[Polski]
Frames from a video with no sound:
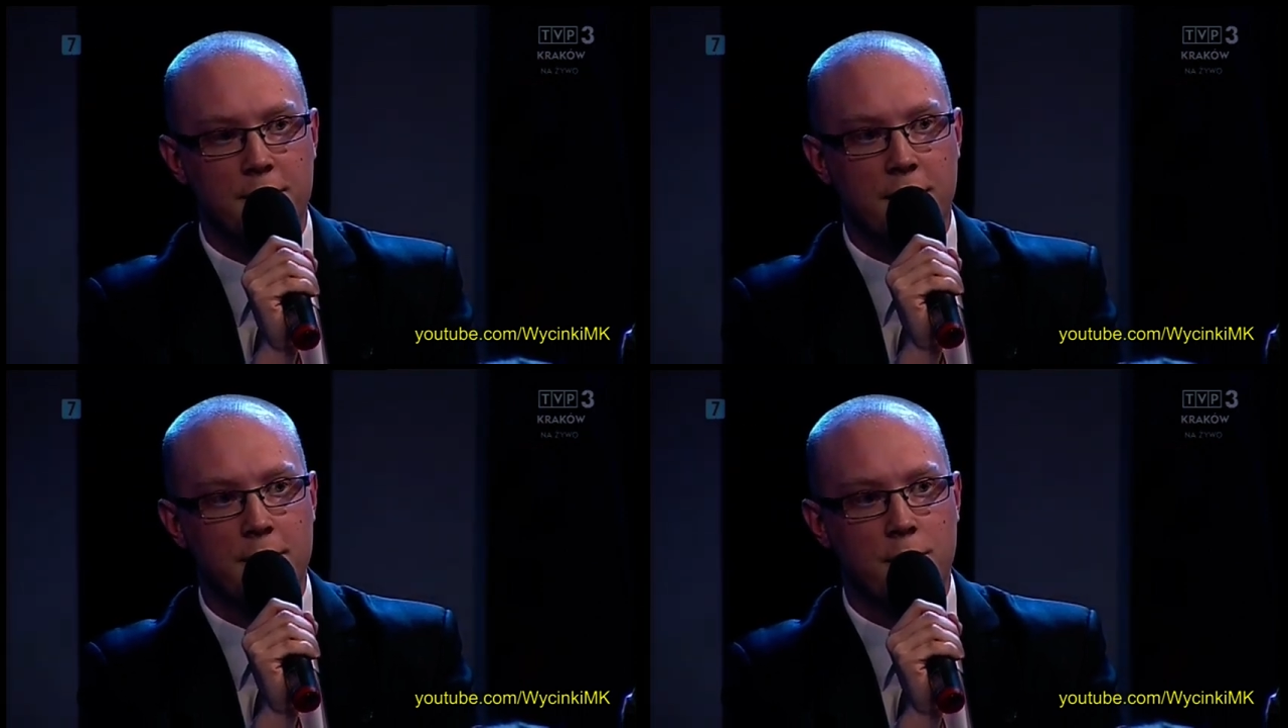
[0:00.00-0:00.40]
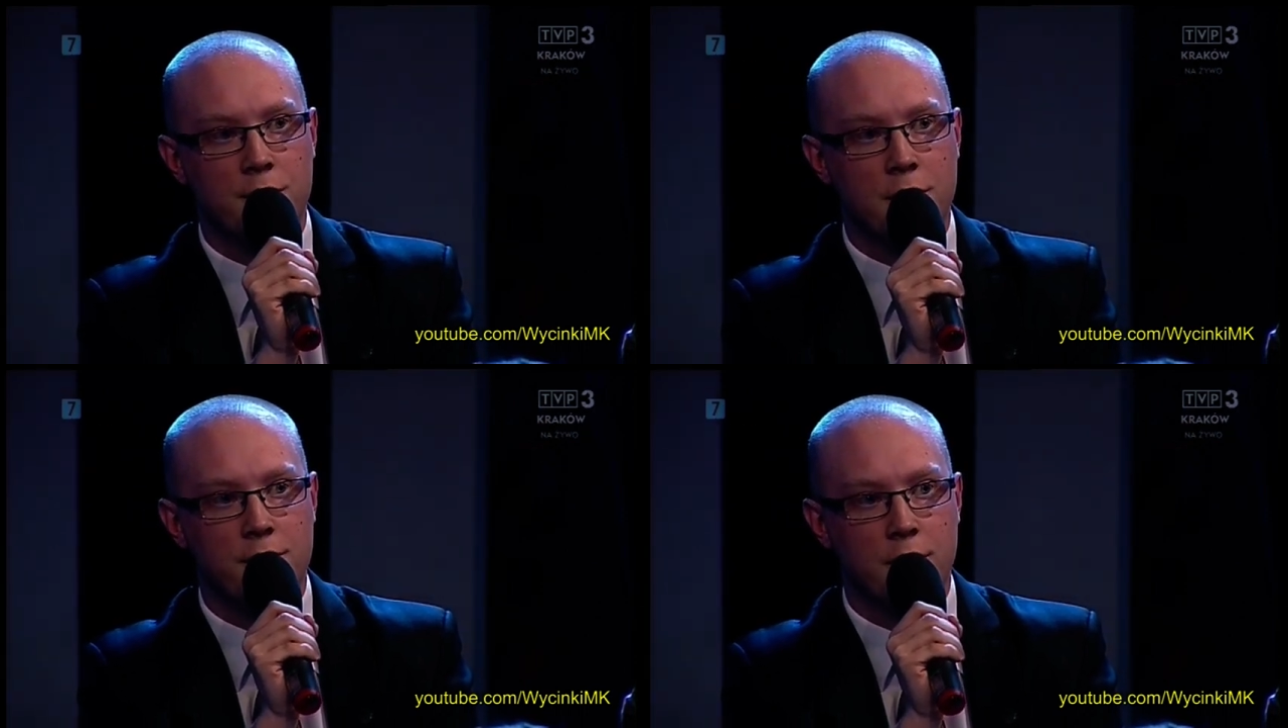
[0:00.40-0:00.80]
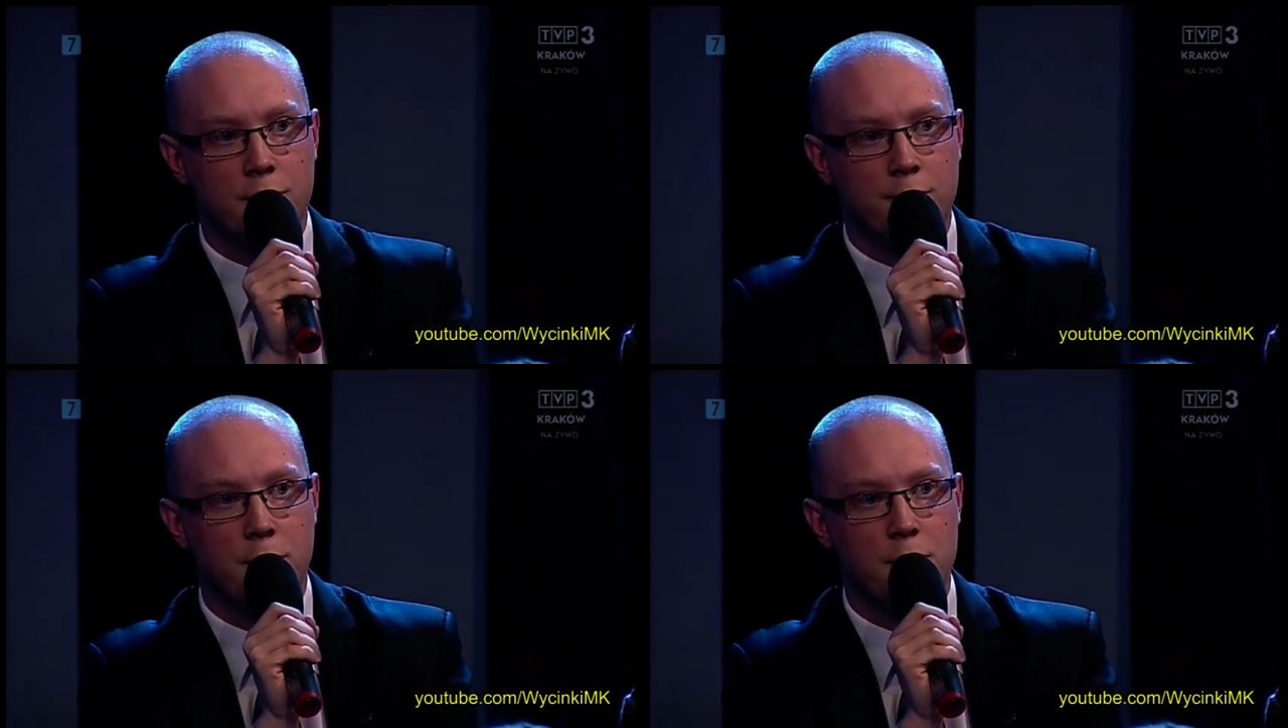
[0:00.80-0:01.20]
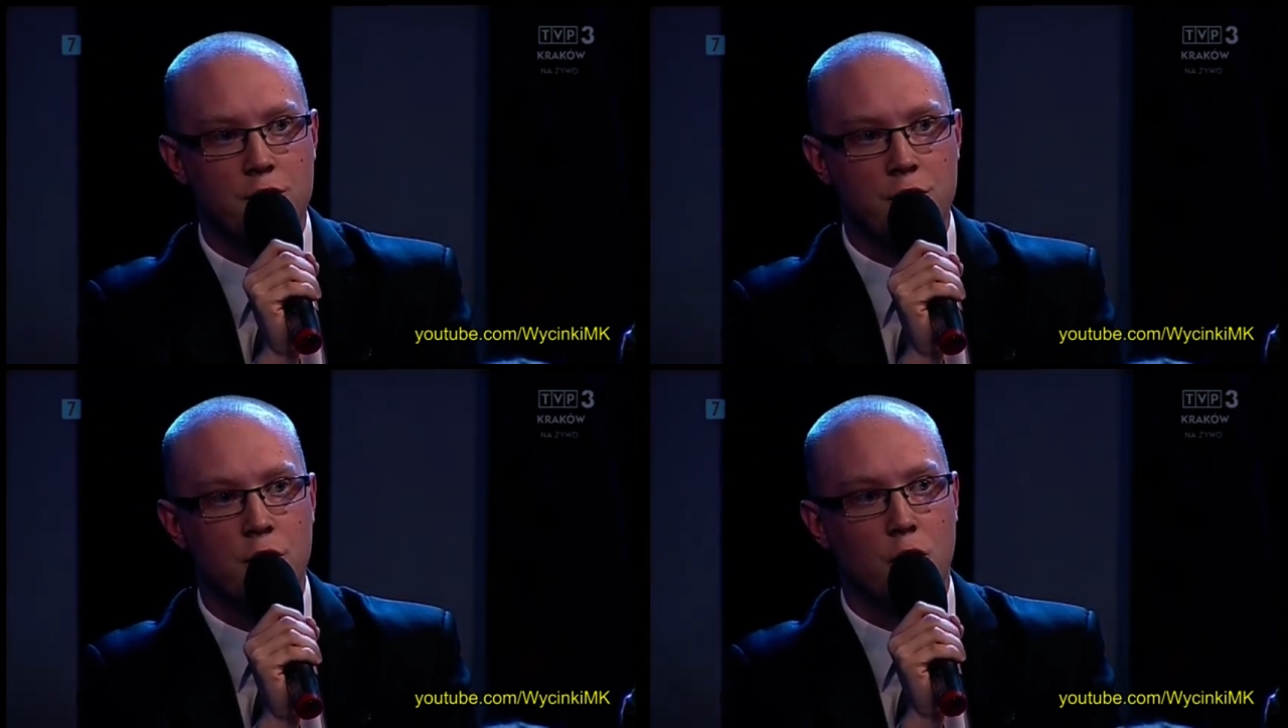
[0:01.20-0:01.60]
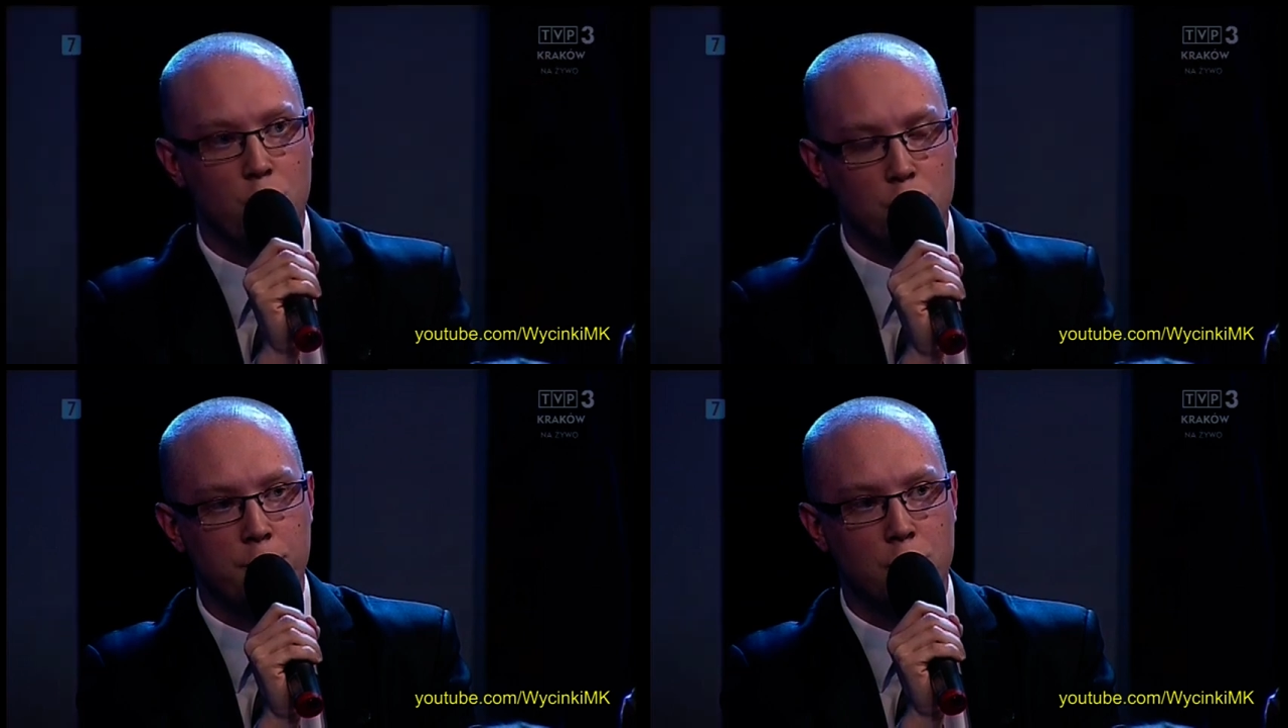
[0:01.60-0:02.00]
stanie polskich finansów publicznych
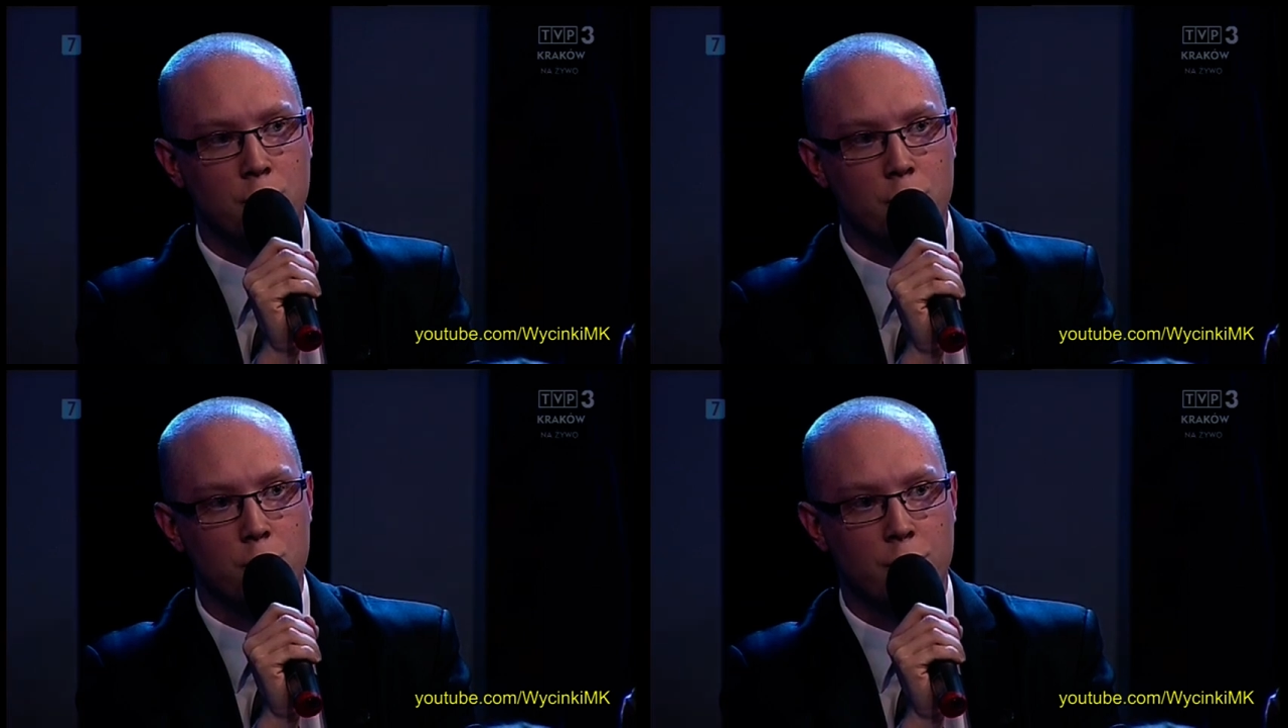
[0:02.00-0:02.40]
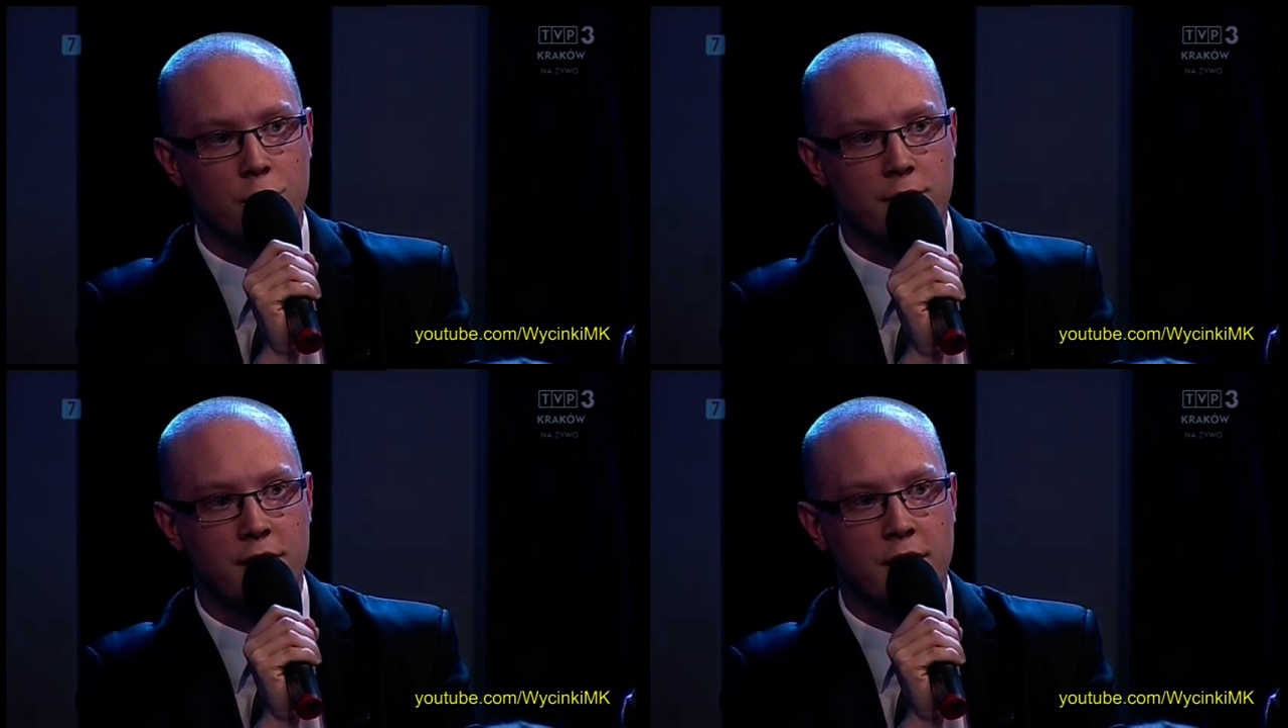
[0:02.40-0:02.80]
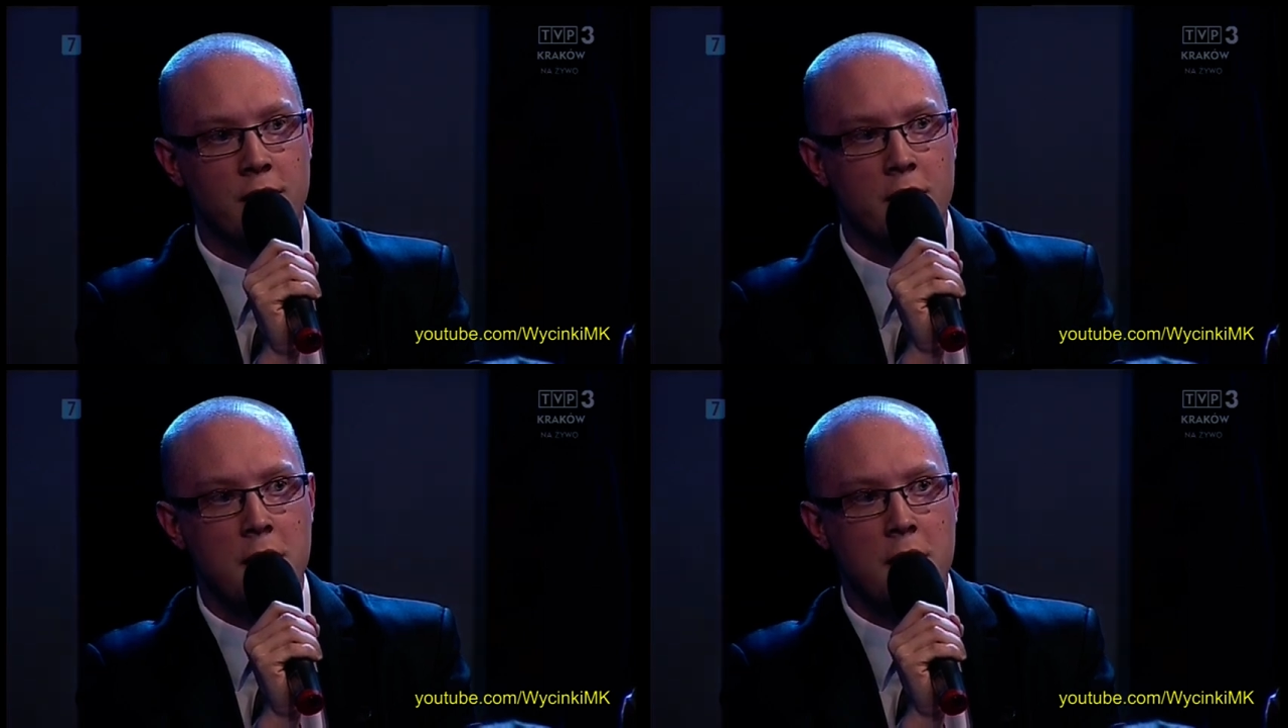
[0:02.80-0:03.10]
już od początku urzędowania